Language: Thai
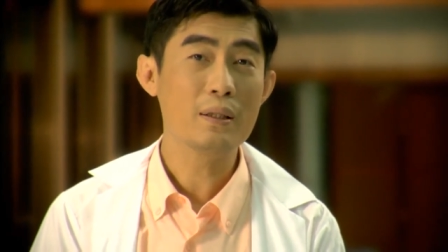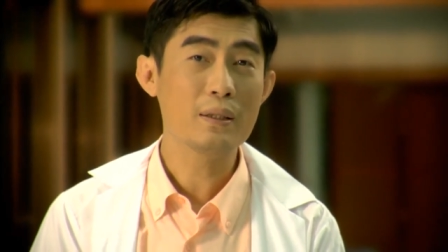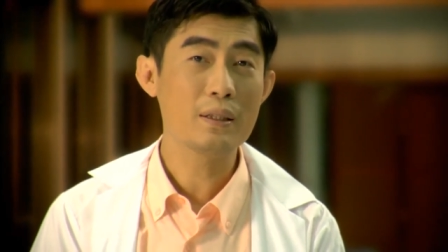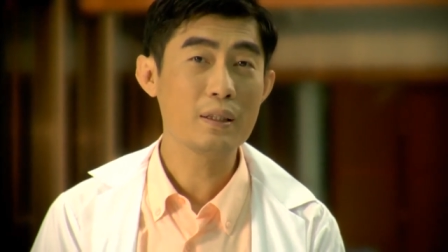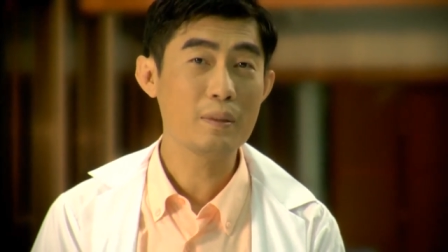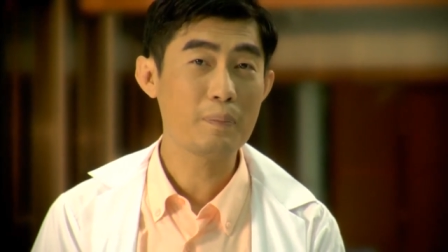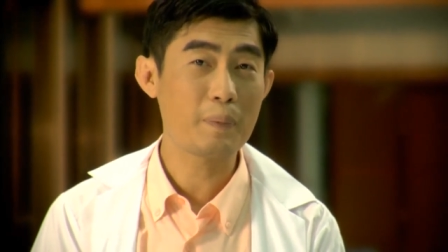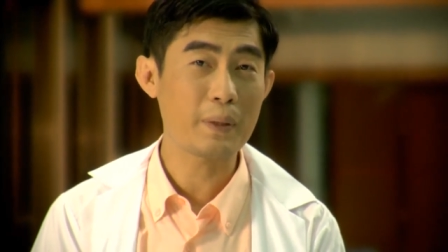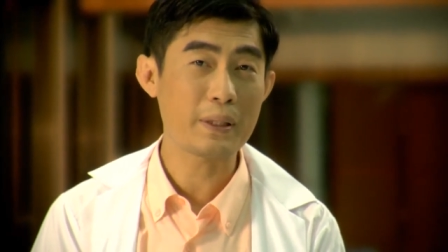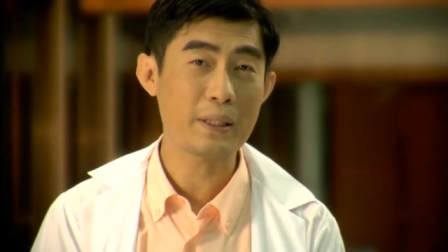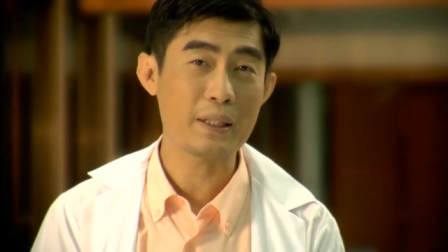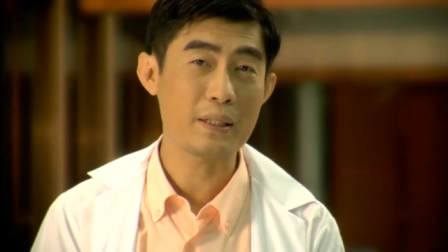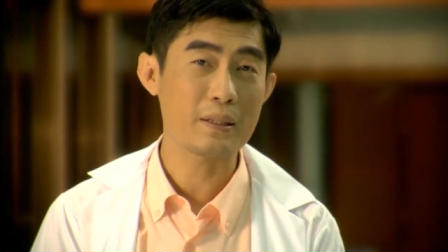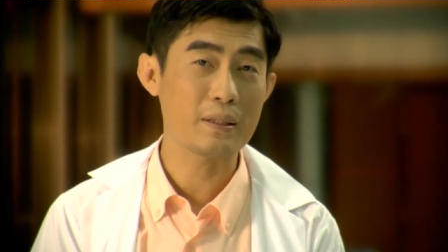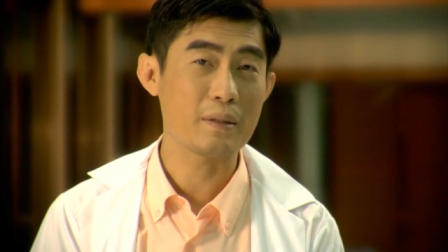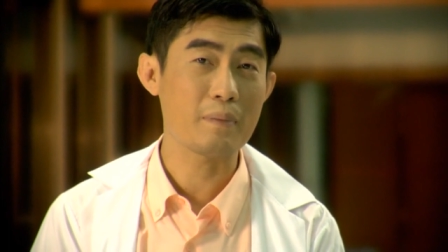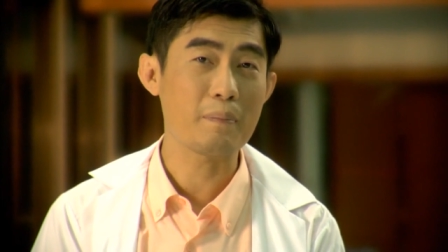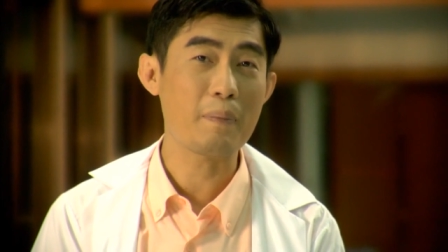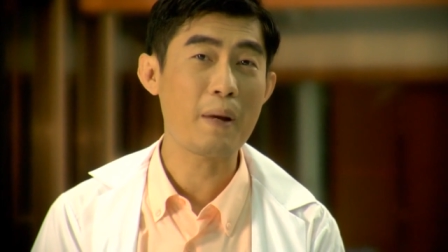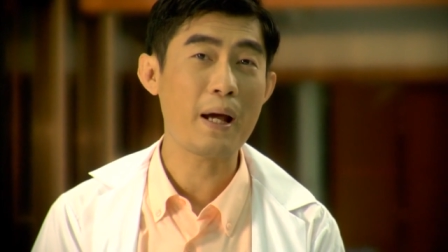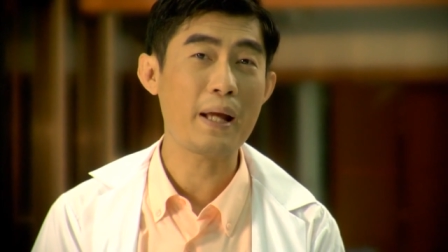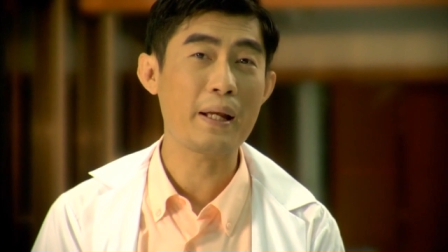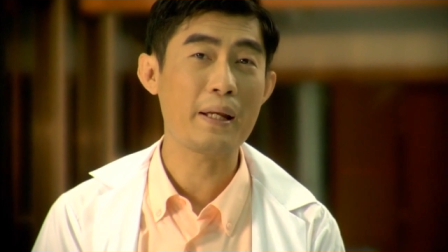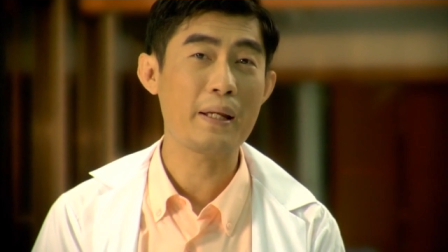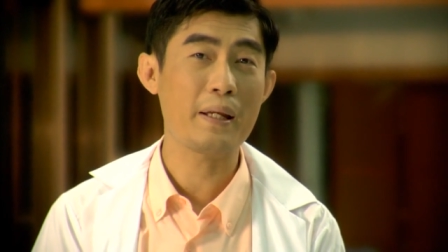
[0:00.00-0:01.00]
สื่อปฏิสัม
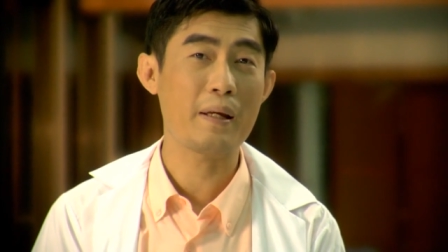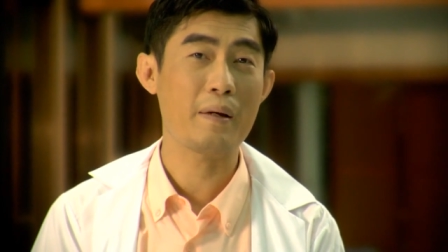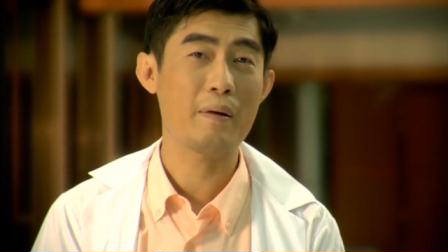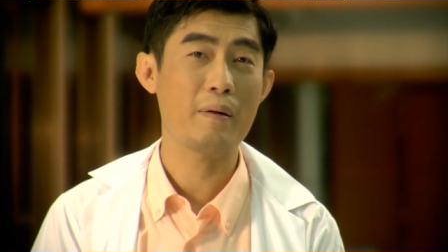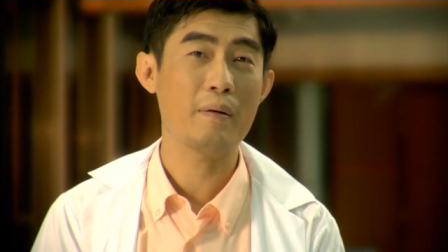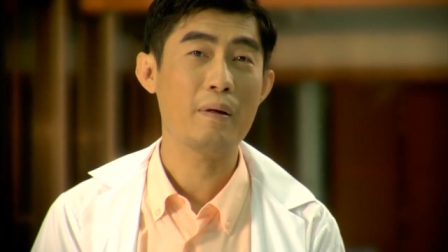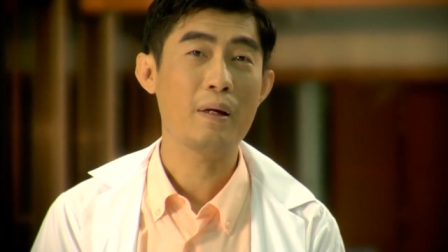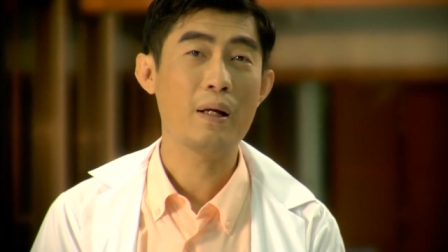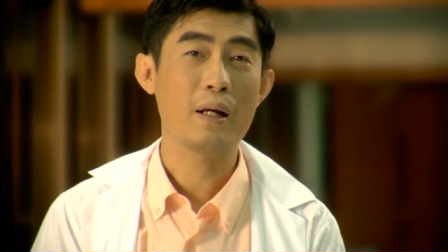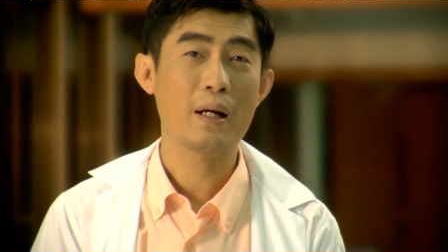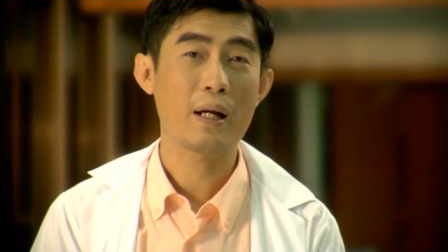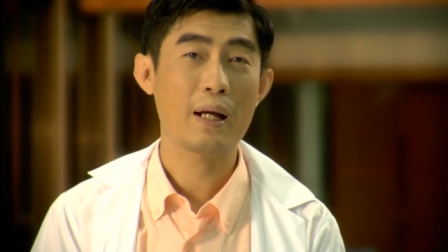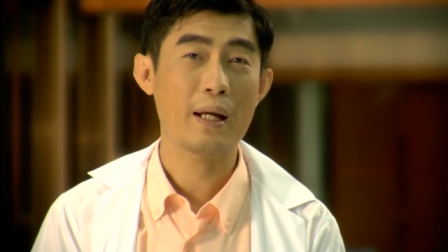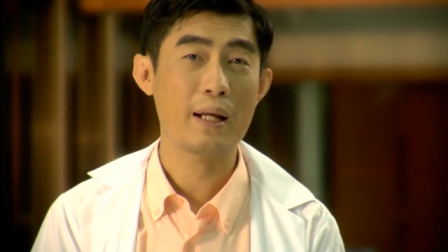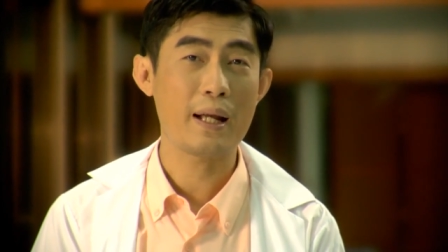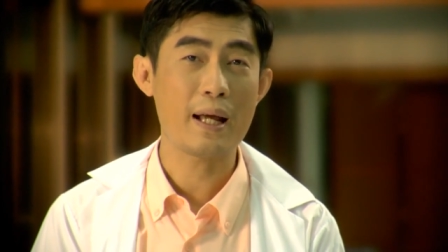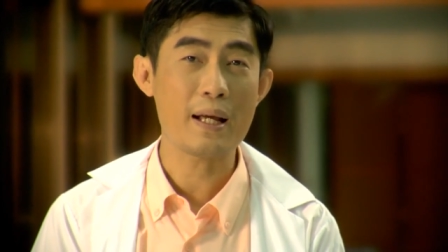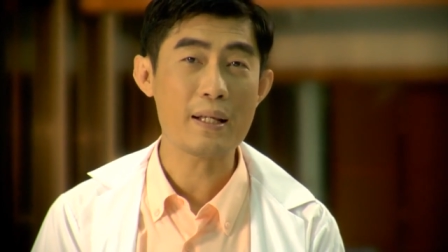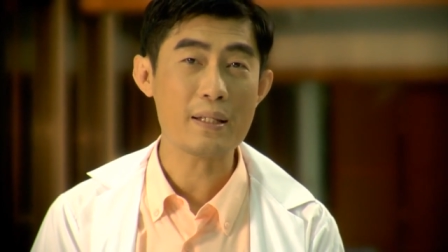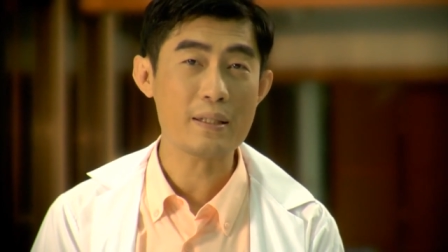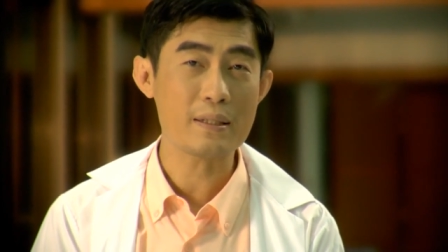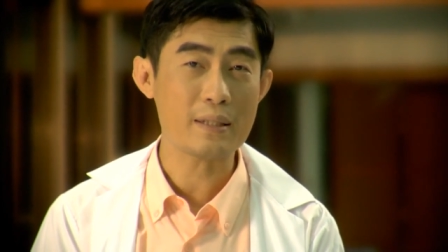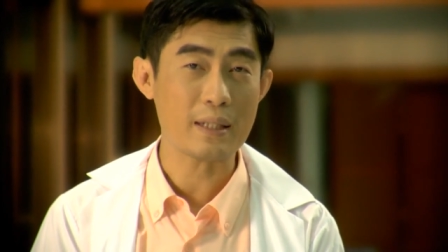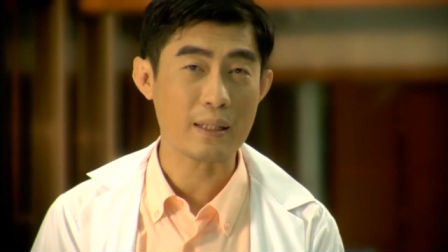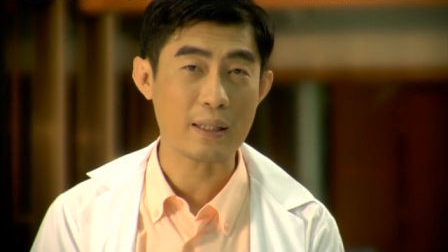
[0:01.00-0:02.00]
พันธ์เนี่ยคณะ
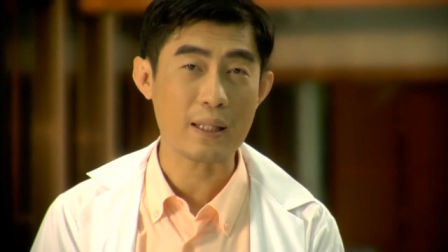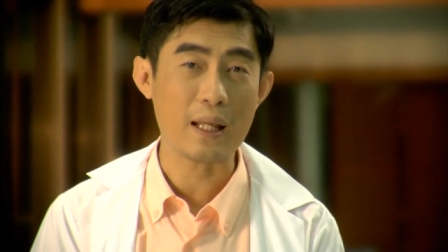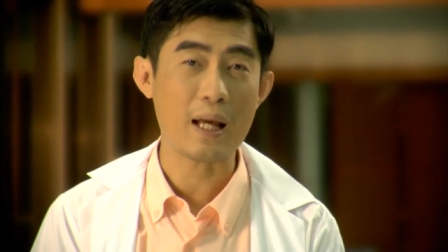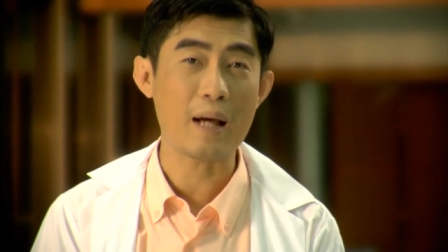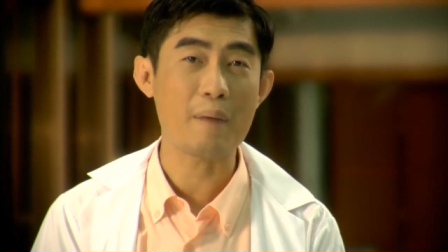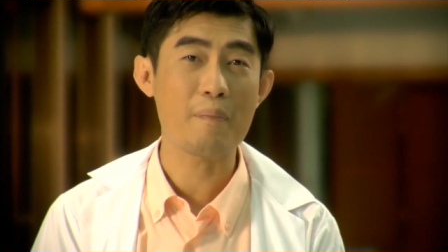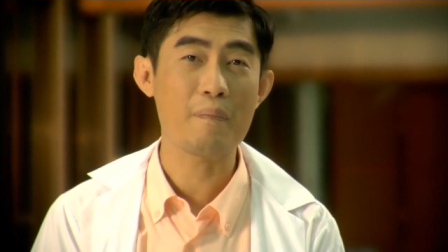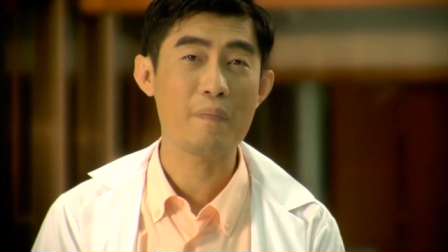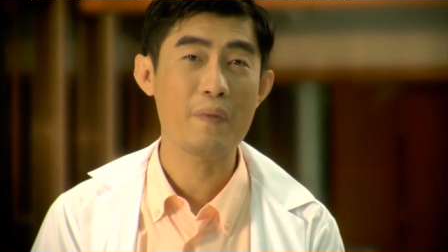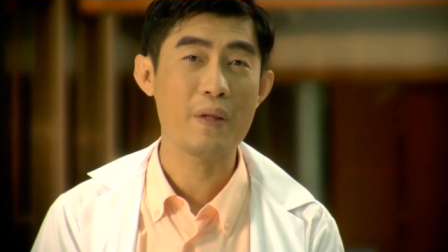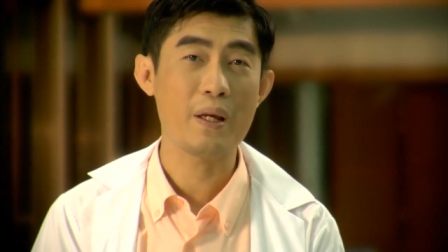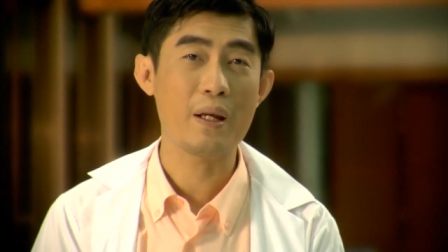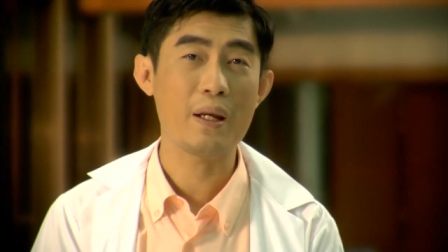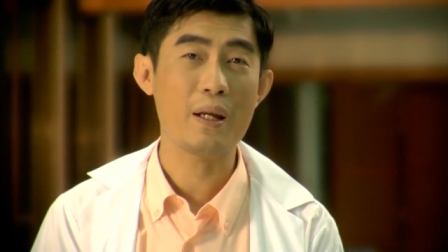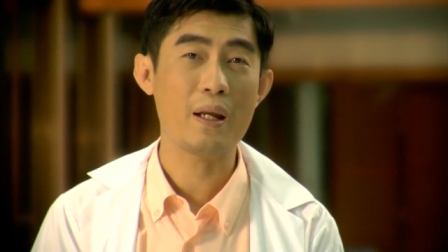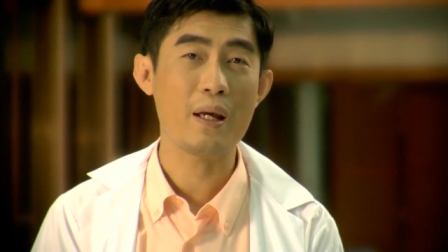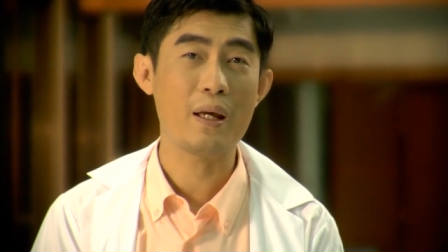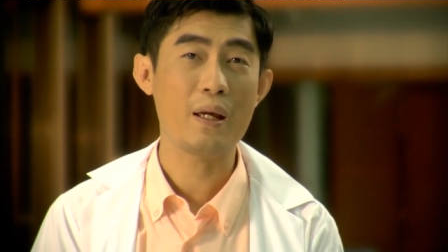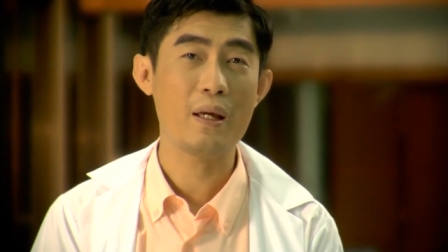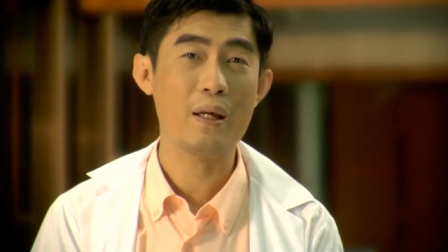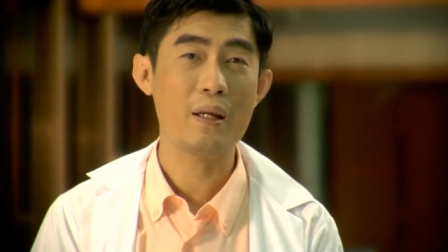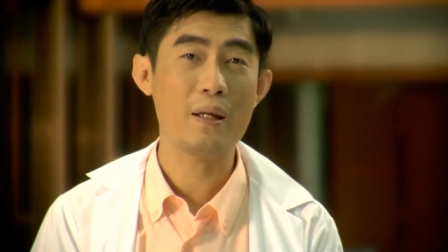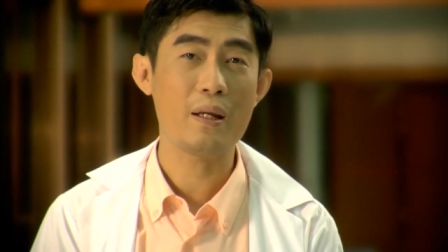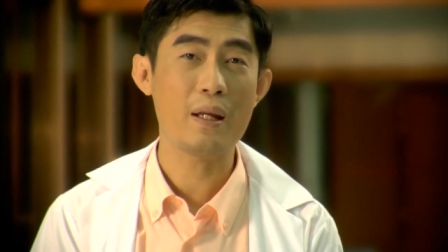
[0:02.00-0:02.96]
จัดทำเนี่ยได้